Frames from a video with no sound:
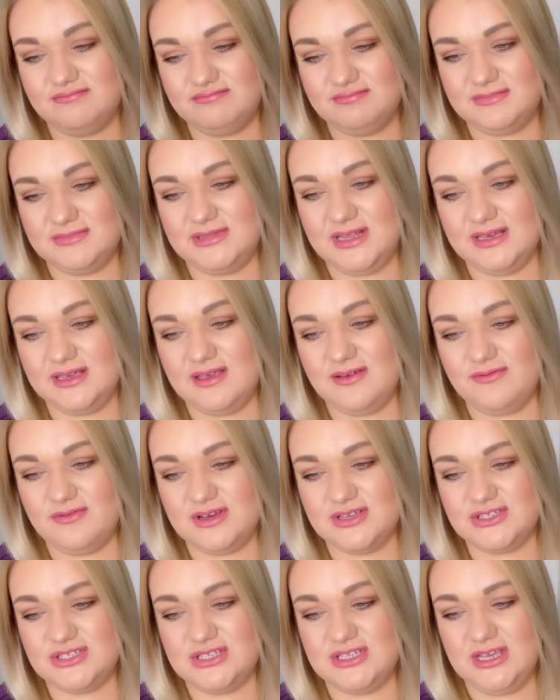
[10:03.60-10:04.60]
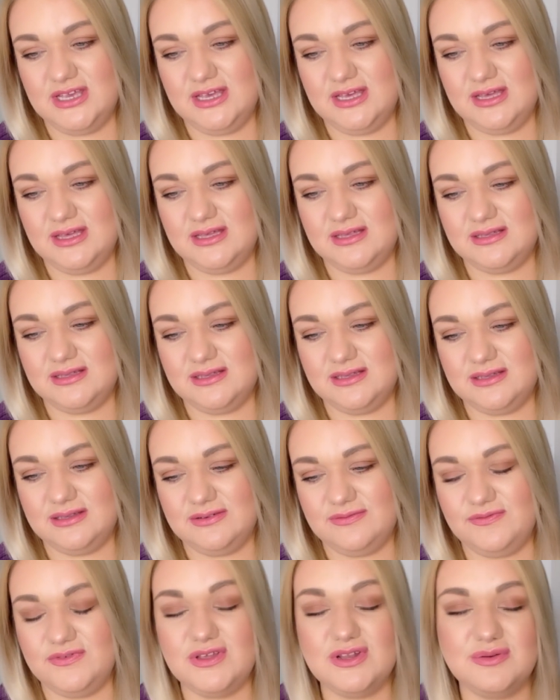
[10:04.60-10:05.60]
takie właśnie
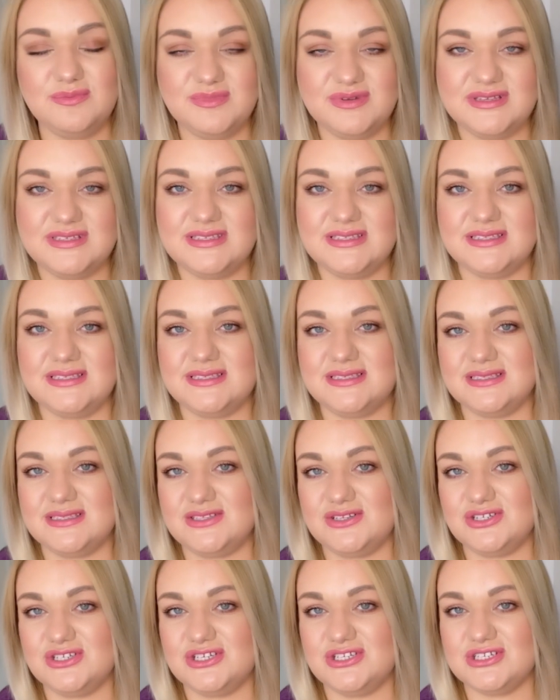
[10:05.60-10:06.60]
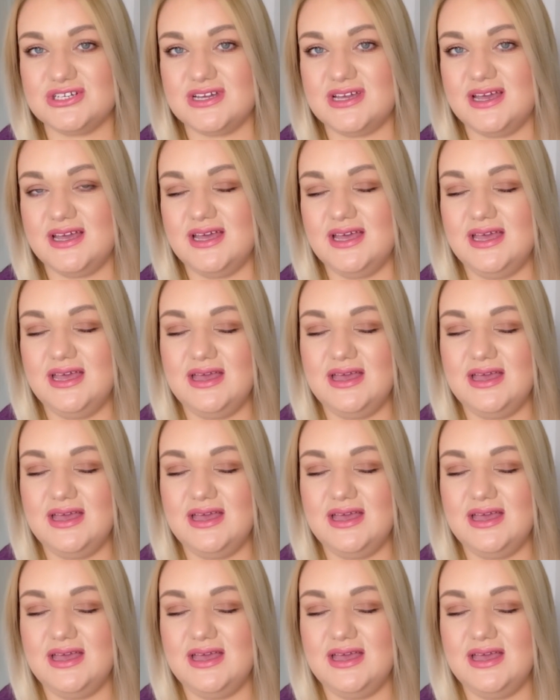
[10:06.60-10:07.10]
filmy z troszeczkę